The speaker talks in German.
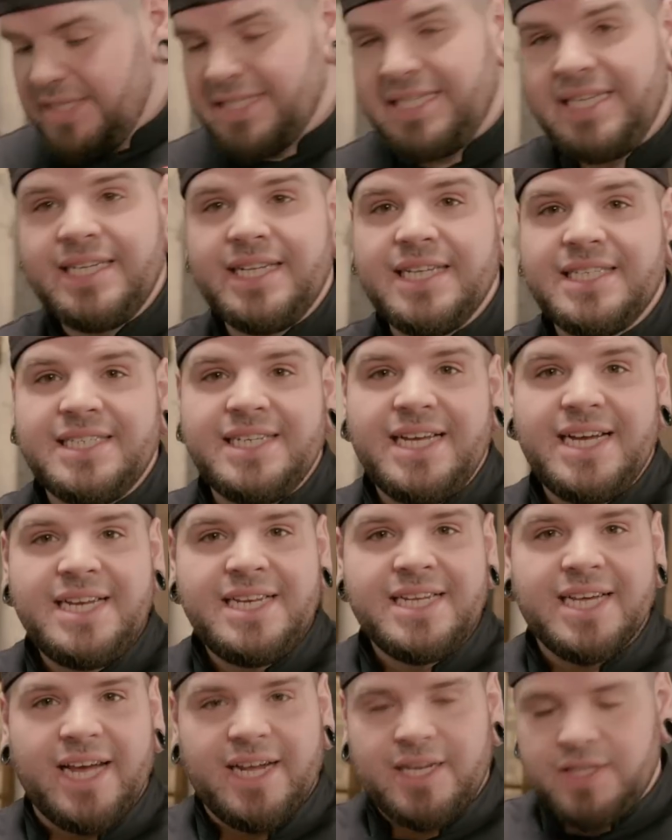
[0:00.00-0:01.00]
Es liegt jetzt in der
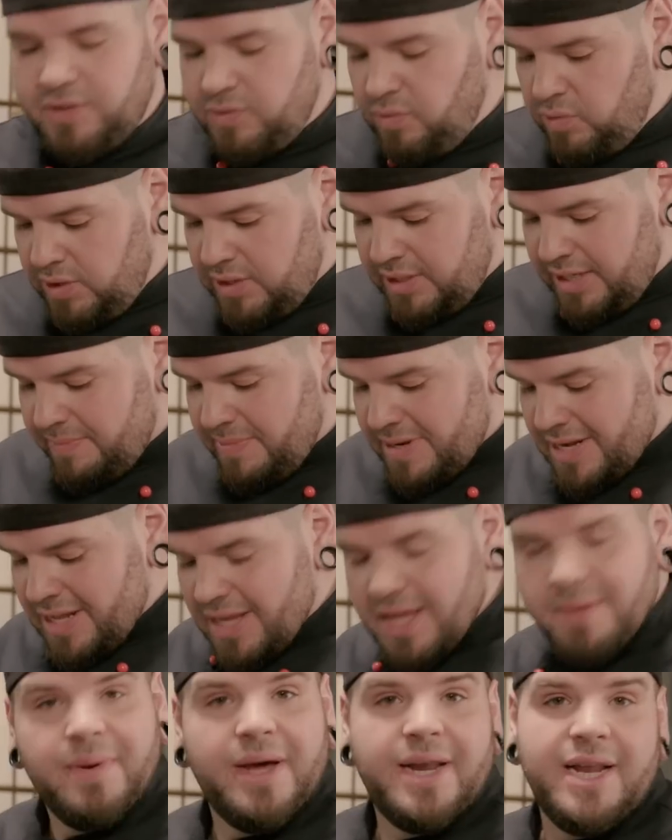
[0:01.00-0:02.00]
indirekten Zone. Der
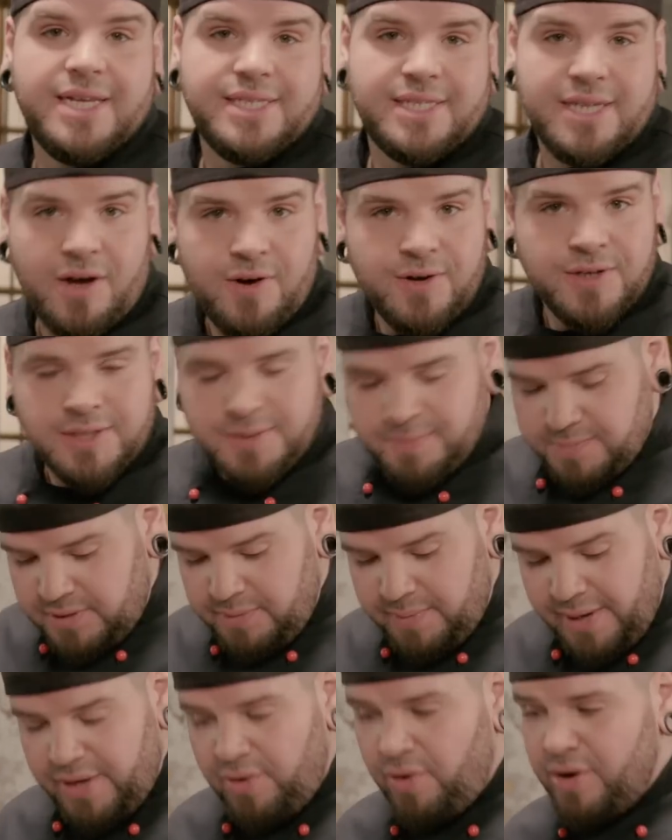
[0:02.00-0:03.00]
mittlere Brenner ist aus,
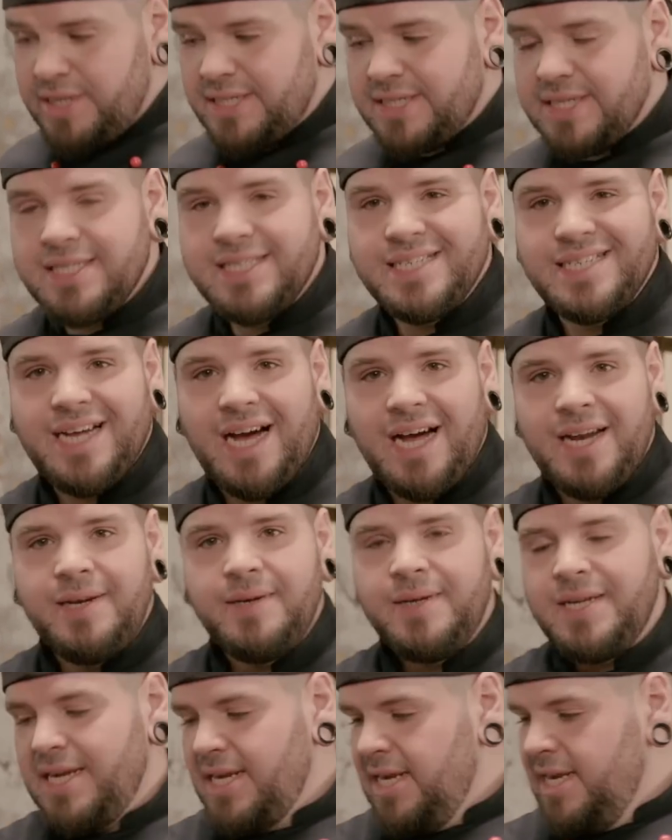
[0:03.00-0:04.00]
die beiden äußeren sind an.
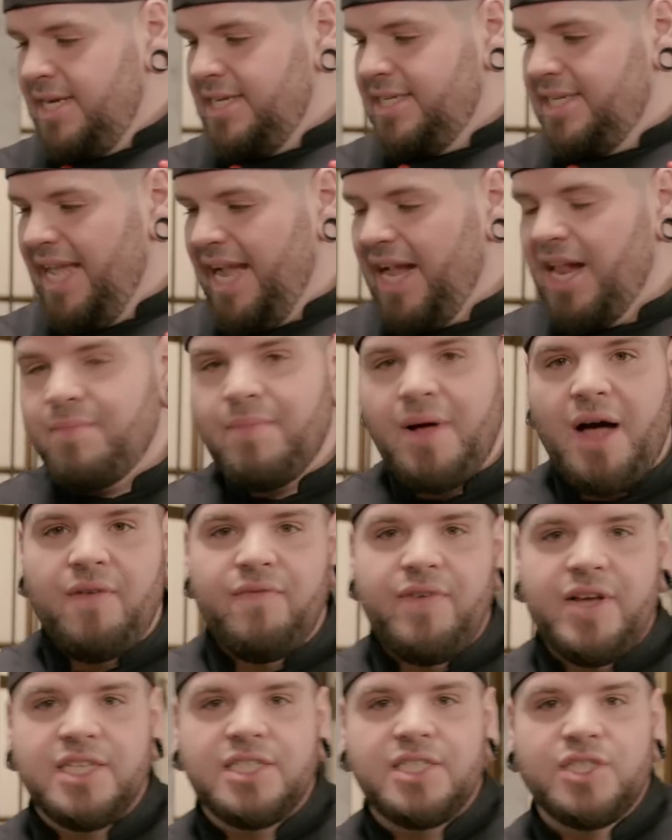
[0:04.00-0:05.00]
Deckel
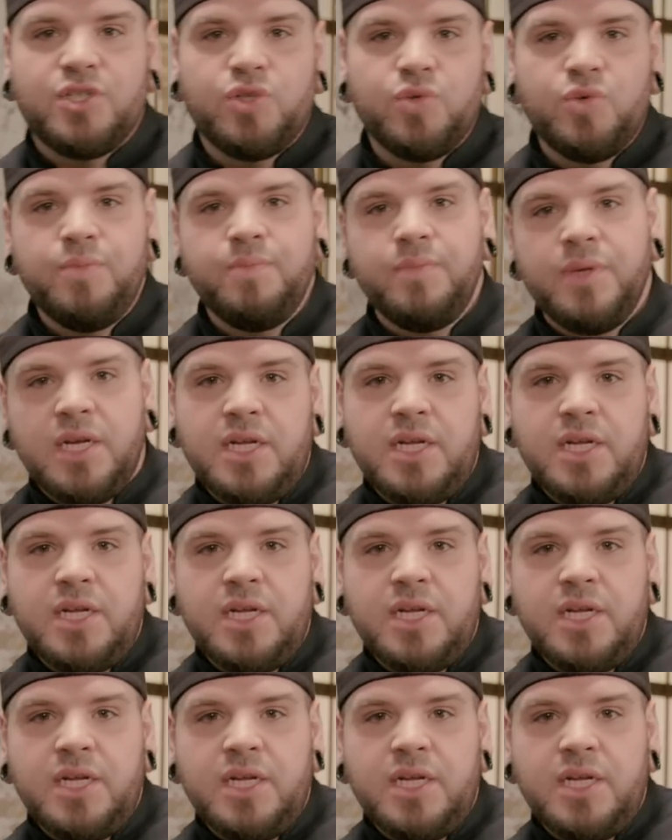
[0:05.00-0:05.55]
machen wir jetzt zu.